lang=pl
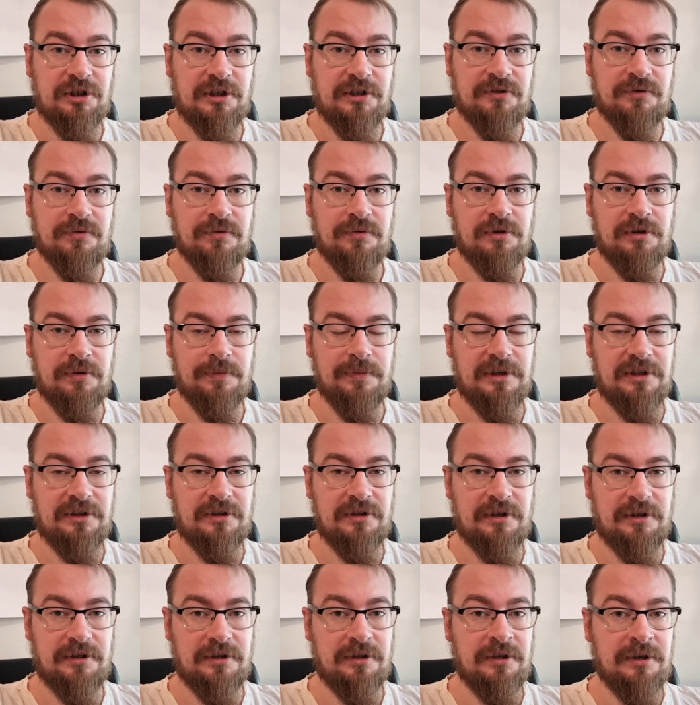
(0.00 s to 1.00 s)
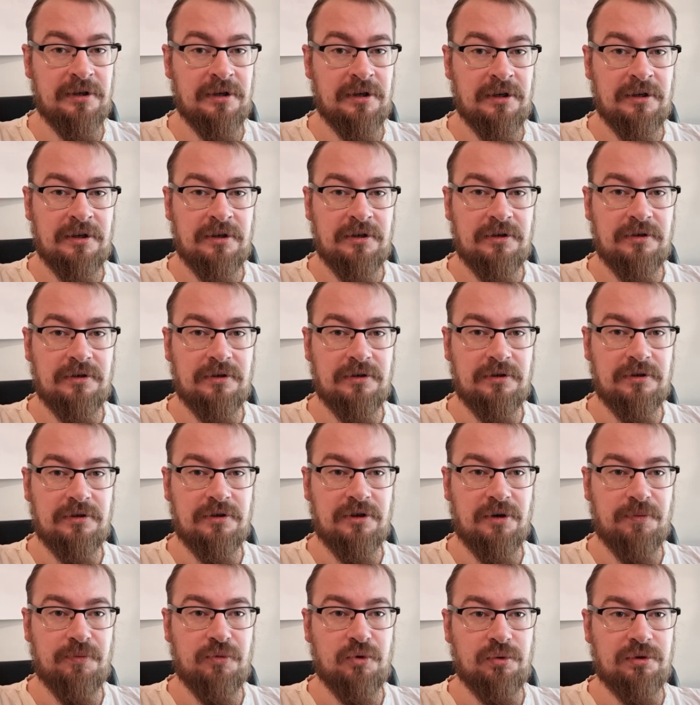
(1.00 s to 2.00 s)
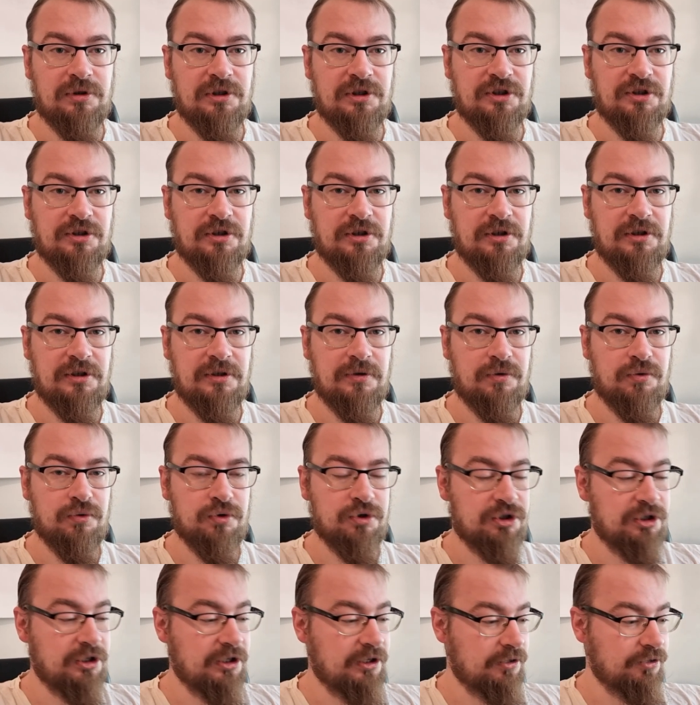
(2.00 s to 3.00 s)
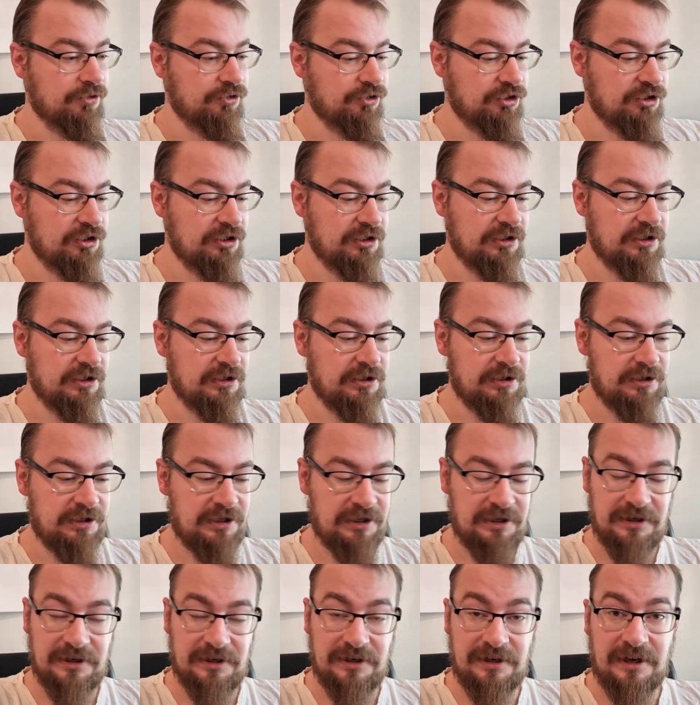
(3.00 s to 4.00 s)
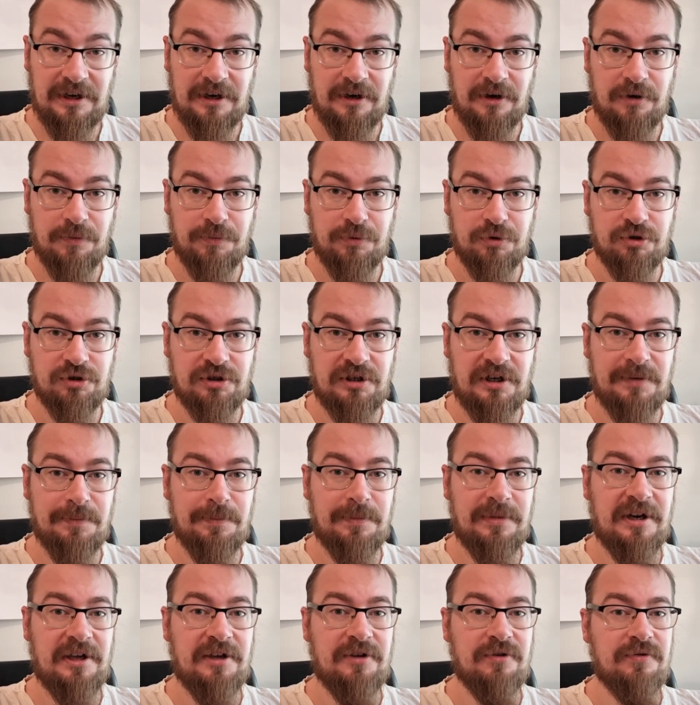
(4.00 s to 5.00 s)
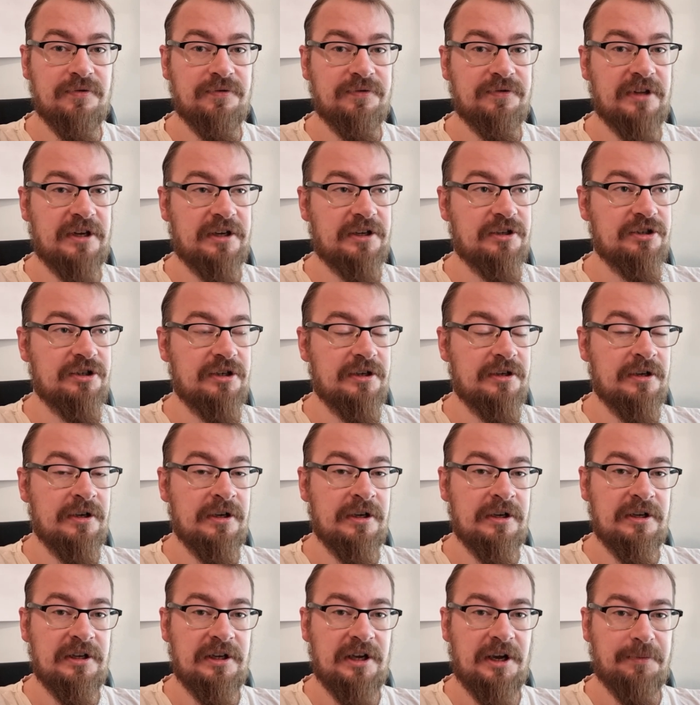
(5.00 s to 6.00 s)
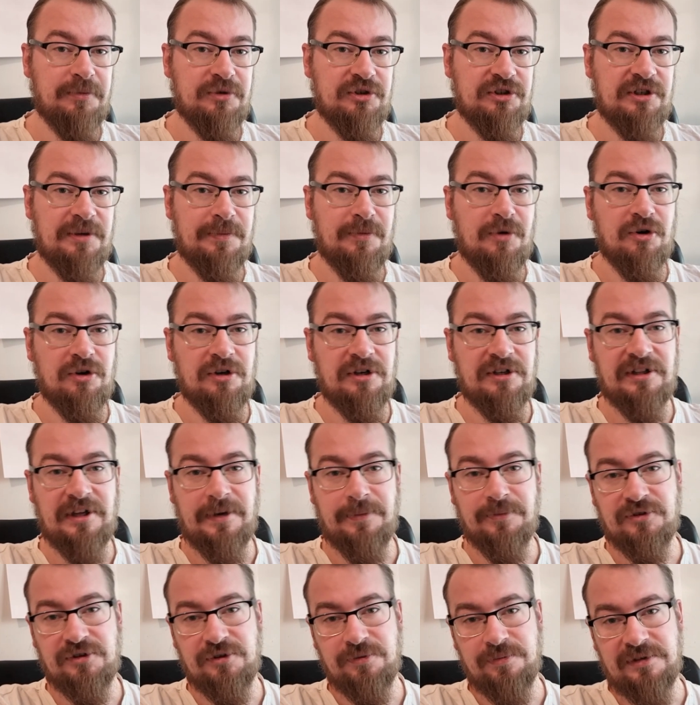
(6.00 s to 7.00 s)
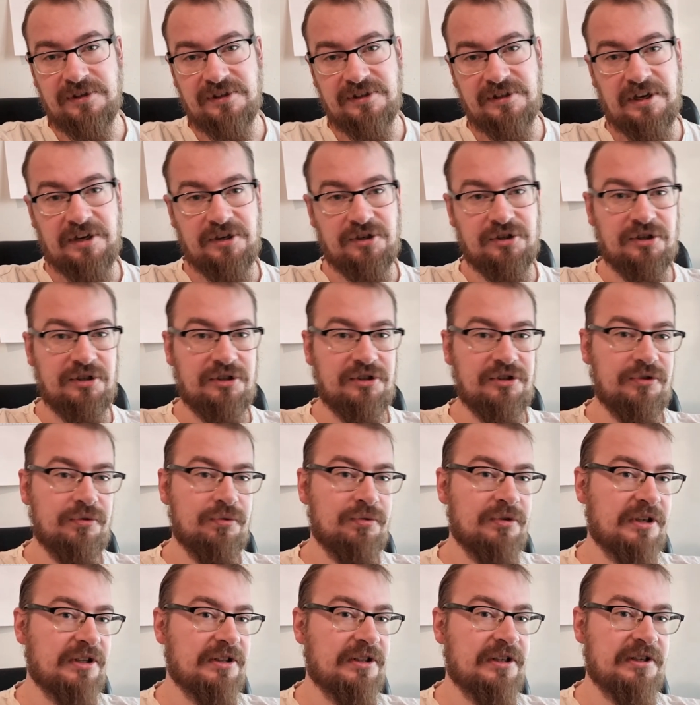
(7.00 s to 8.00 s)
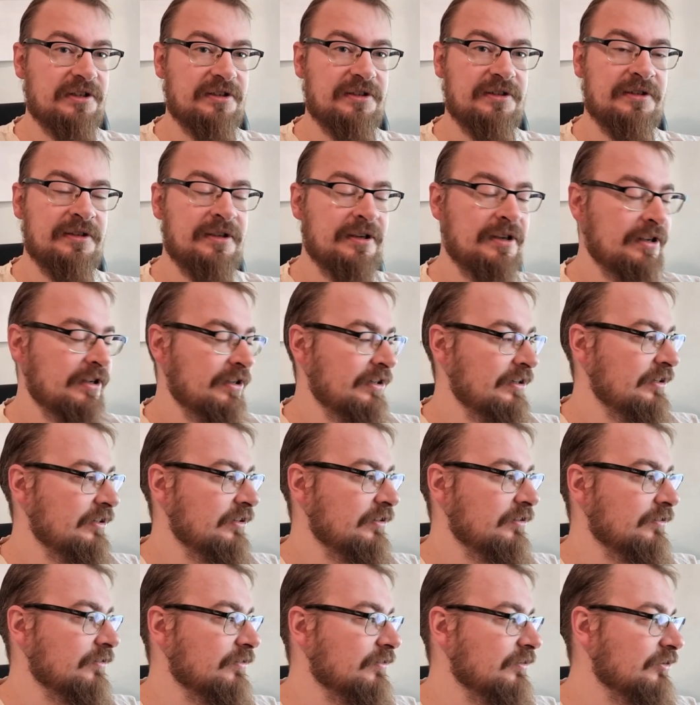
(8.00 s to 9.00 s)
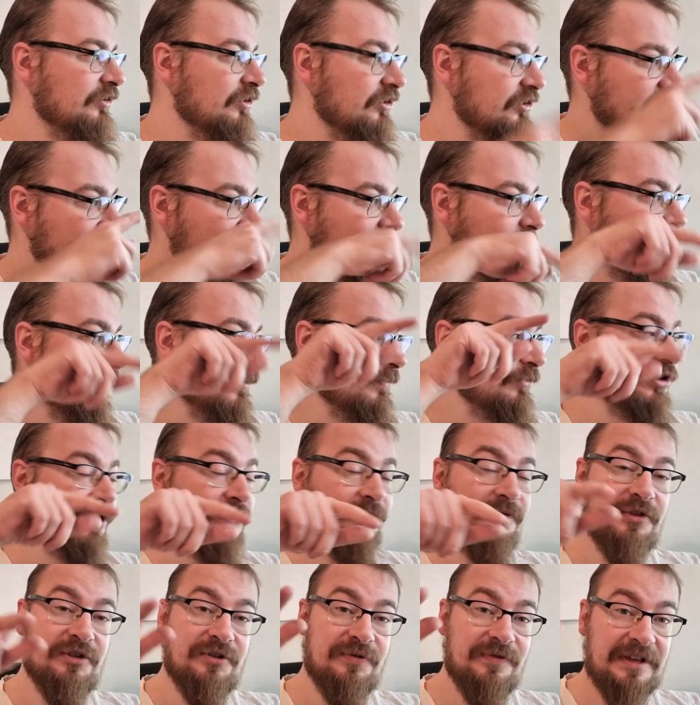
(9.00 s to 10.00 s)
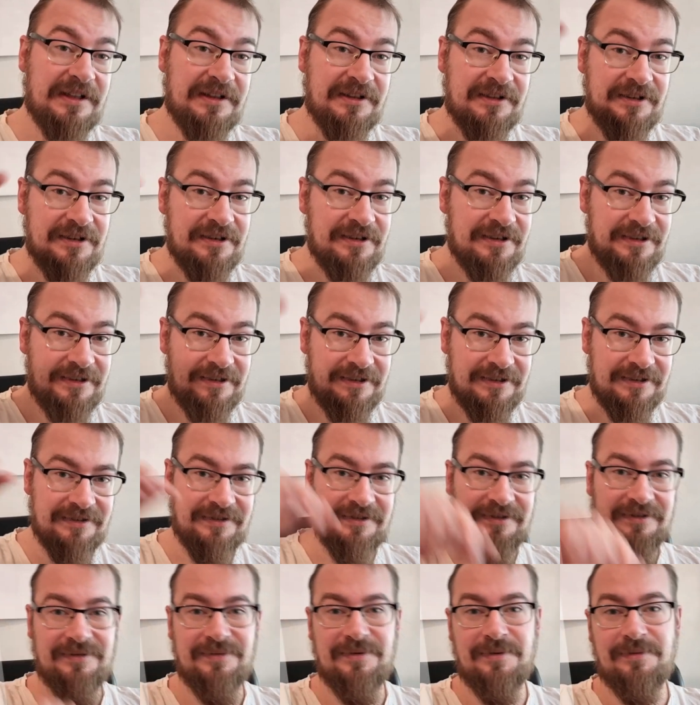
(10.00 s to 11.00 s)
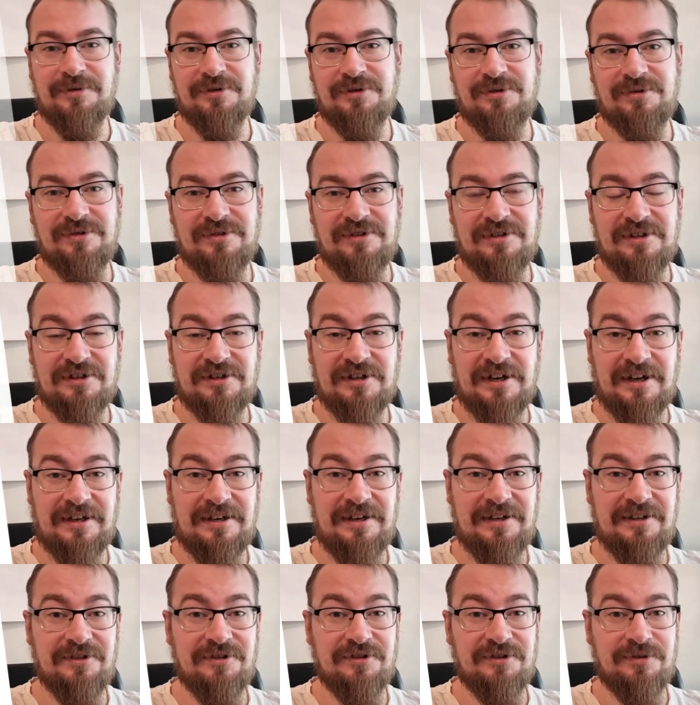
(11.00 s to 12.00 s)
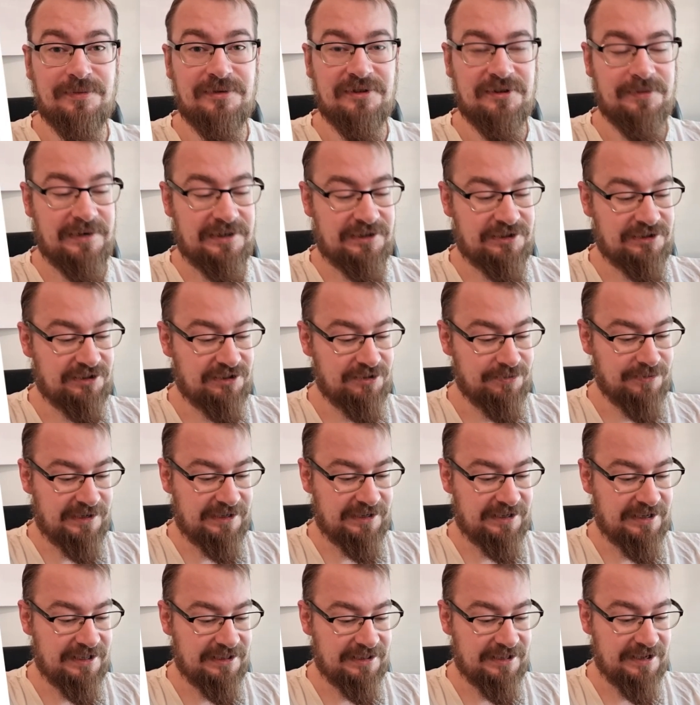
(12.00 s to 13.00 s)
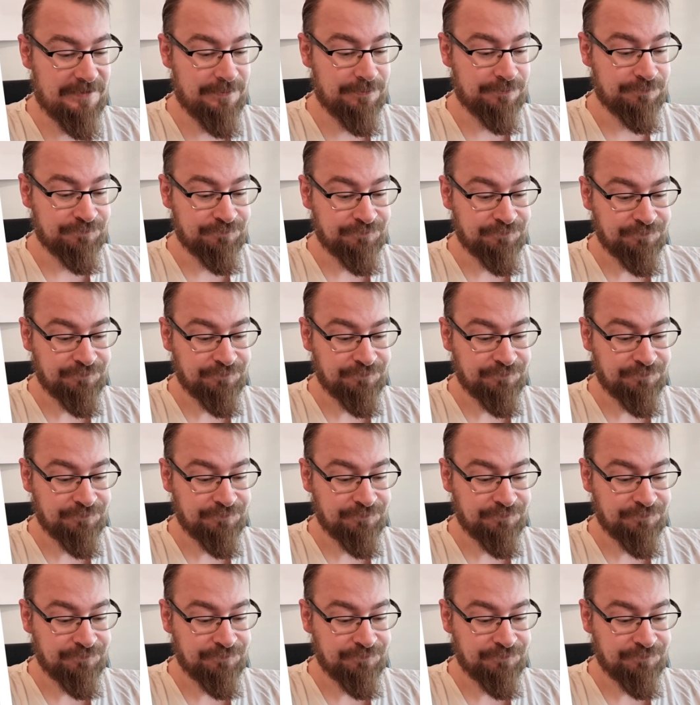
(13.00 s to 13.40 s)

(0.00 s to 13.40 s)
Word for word: czasu i będę y, robił też różne odcinki inne oprócz gameplayów, także jakbyście mogli tam sobie zajrzeć, tutaj teraz y, gdzieś tam Wam się wyświetli y, po prostu gdzie trzeba kliknąć, żeby zobaczyć tą ankietę.